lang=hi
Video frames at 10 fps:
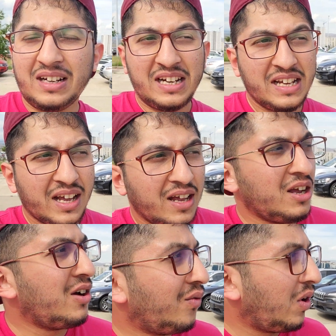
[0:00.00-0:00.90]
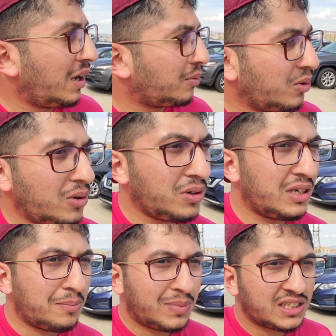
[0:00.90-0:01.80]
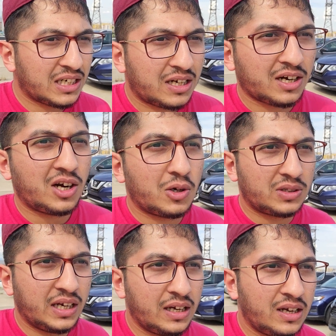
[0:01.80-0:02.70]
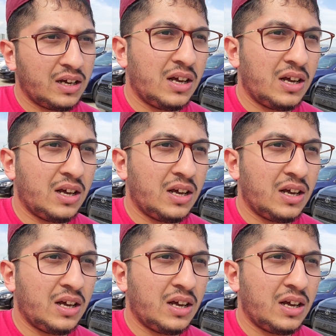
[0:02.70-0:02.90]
ठीक है वो आपको नंबर चेक करना होता है